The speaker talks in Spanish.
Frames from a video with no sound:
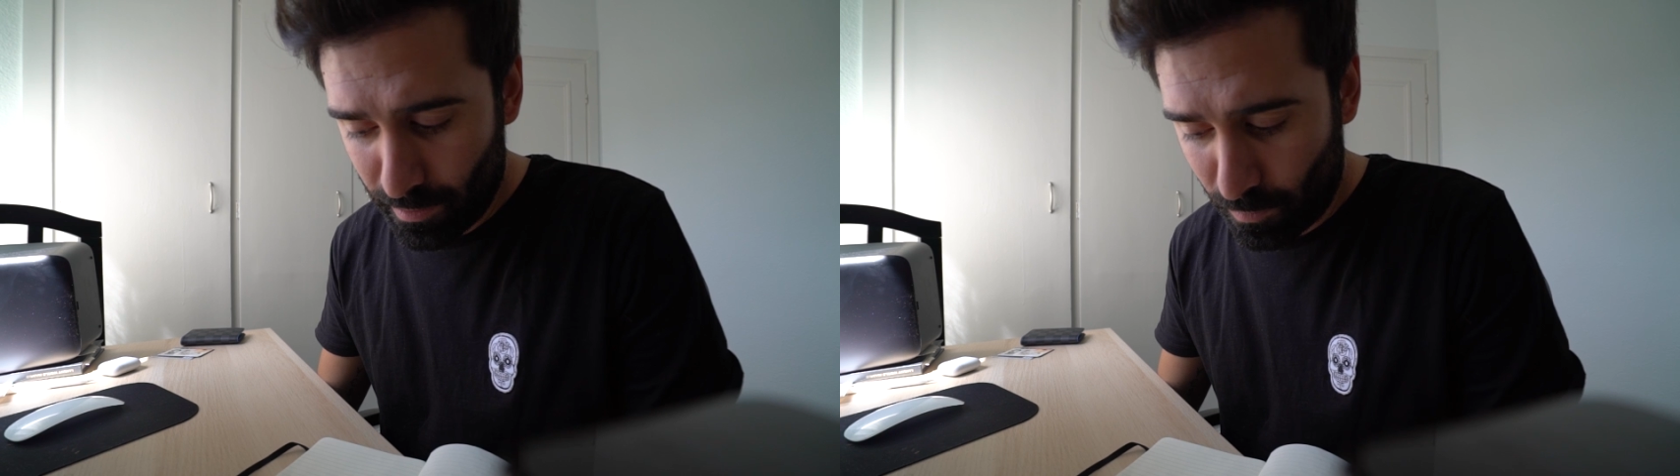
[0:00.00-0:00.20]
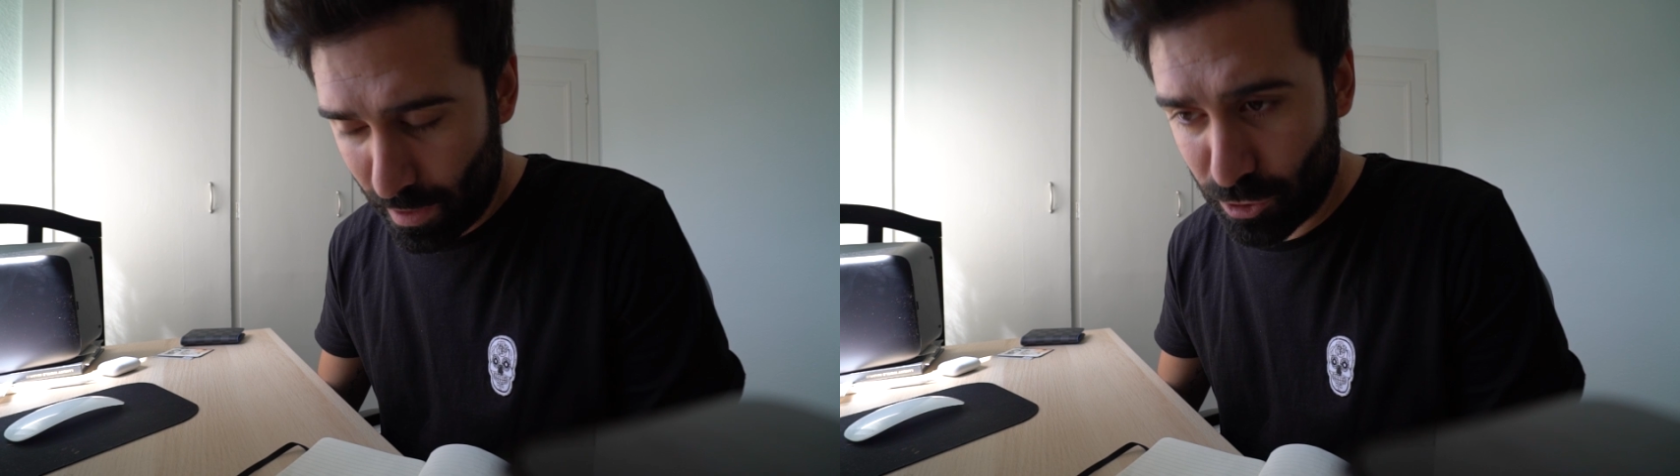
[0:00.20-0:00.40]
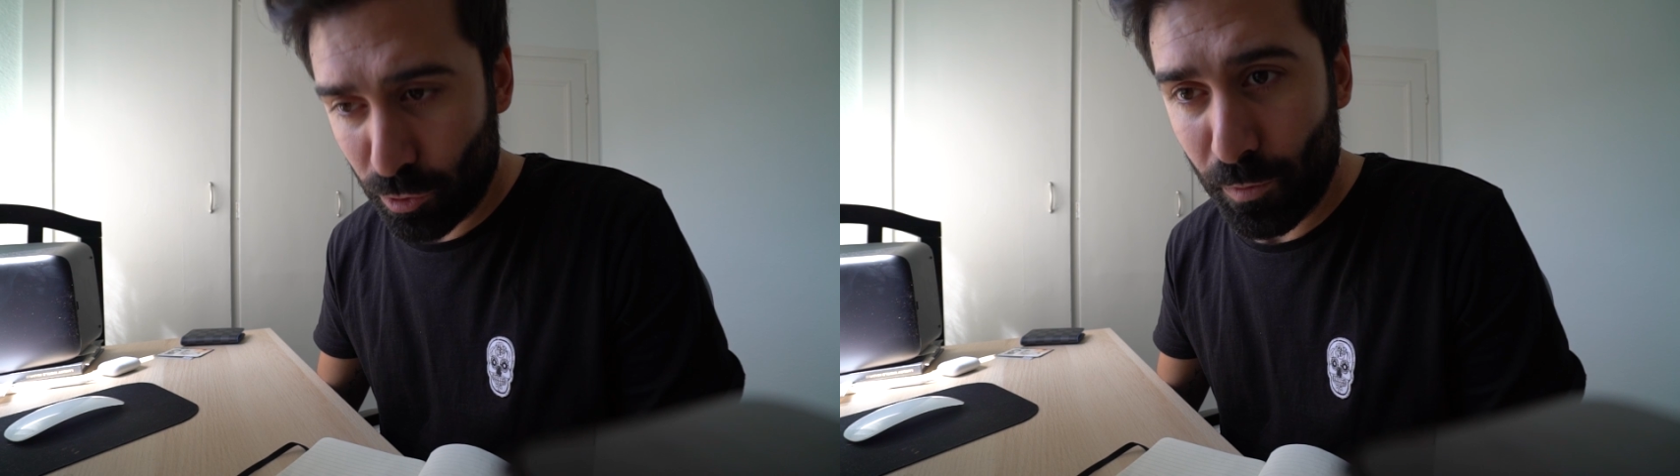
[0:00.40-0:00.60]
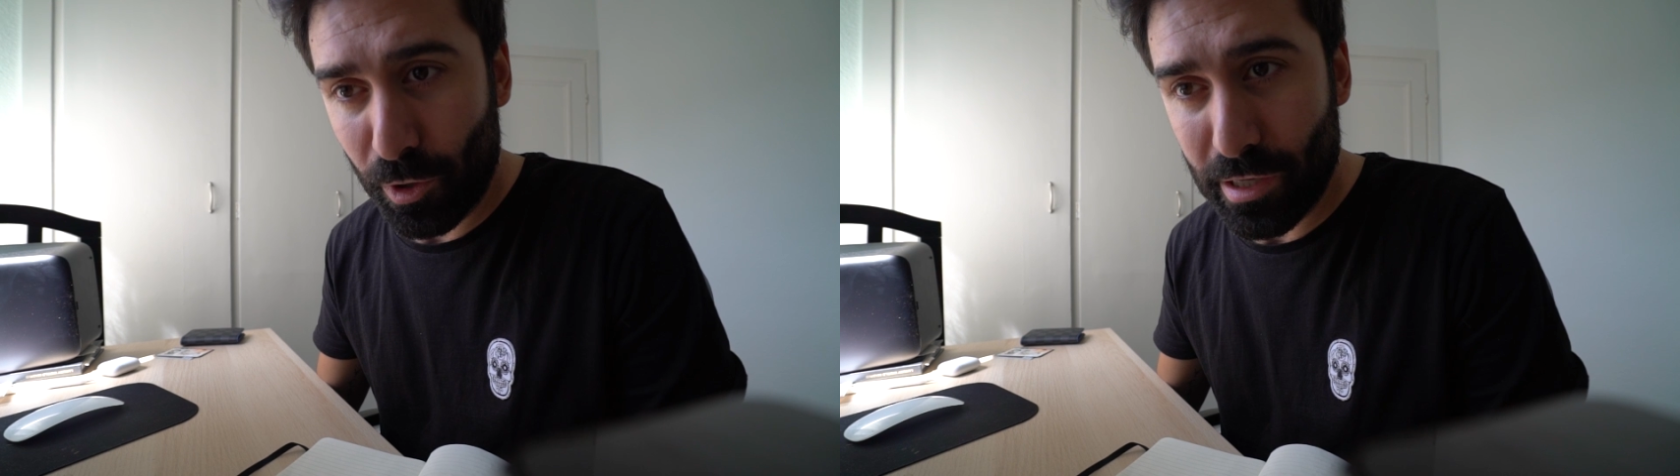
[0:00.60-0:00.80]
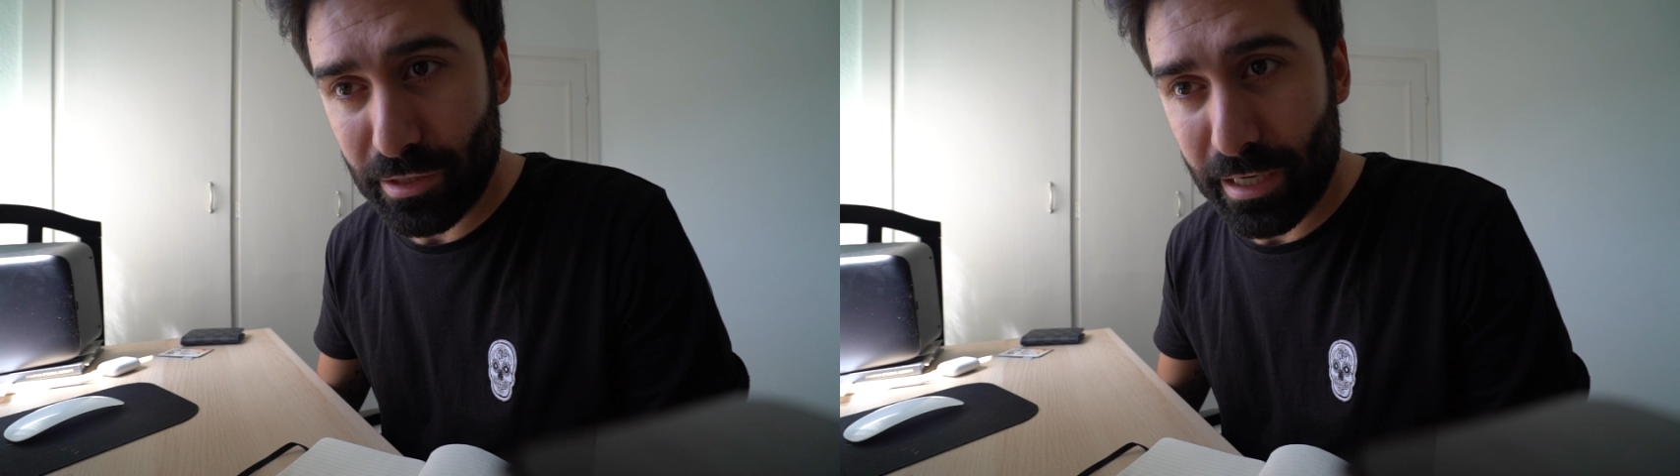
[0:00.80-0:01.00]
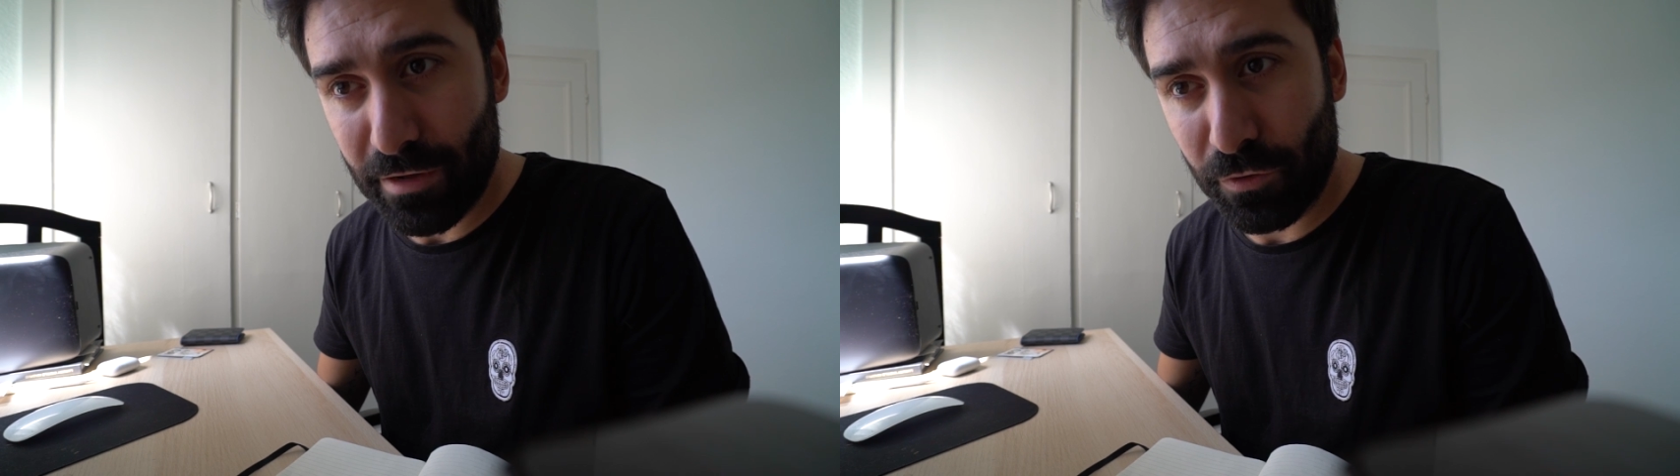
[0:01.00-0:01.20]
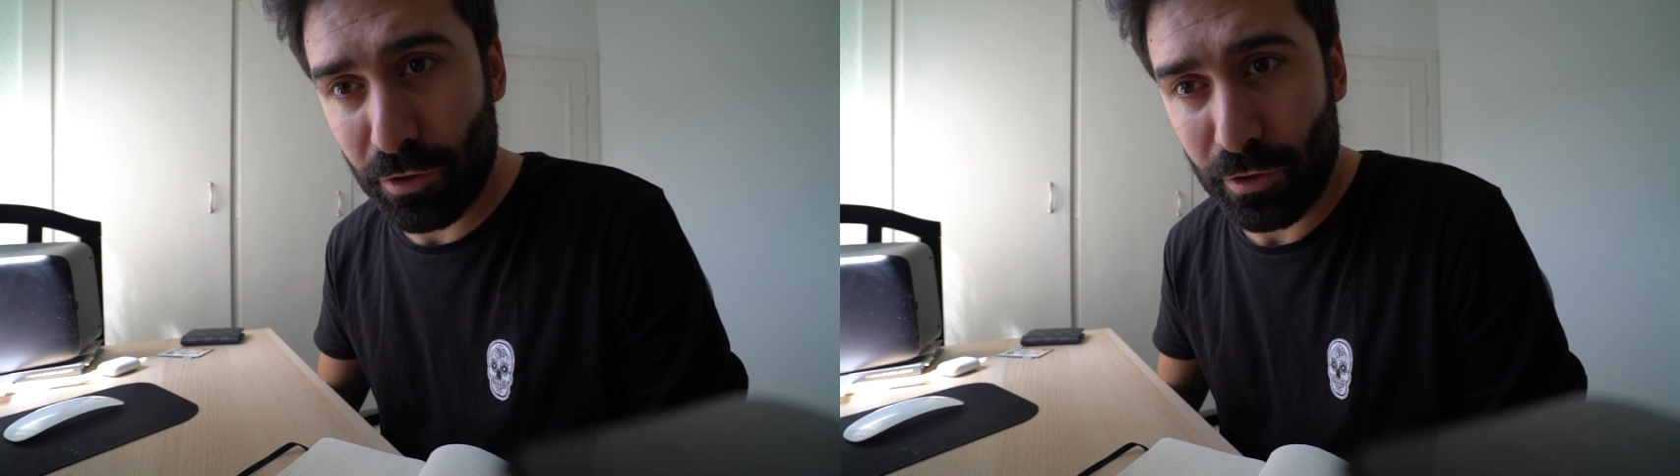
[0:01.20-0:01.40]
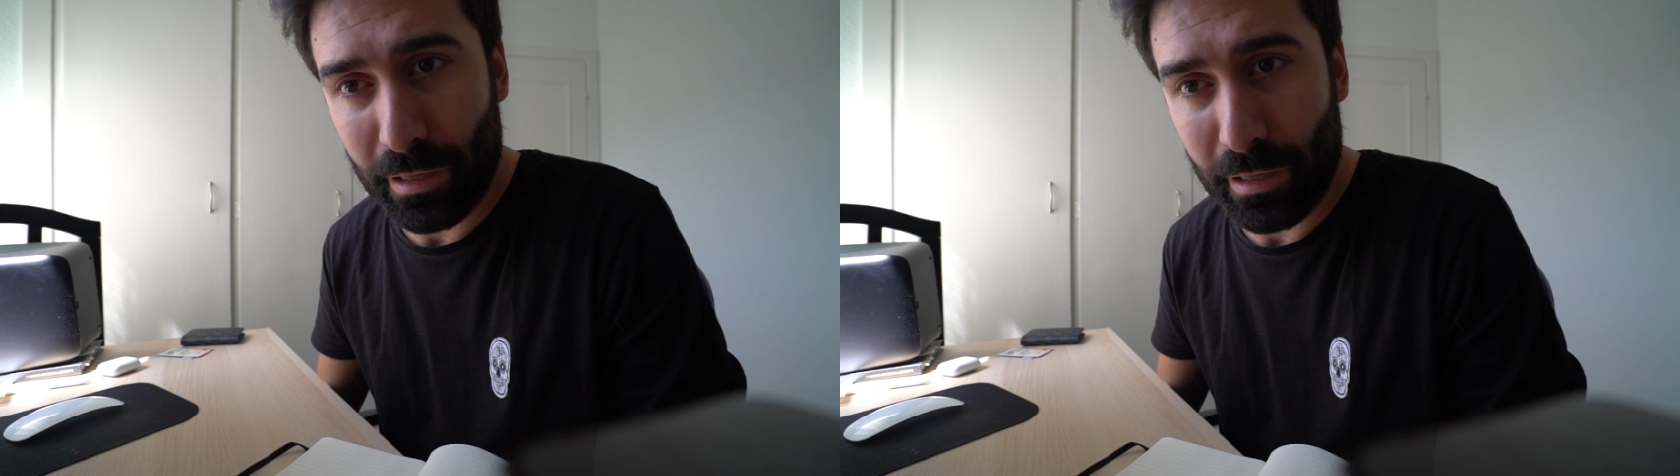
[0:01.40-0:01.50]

cuál es su número de teléfono,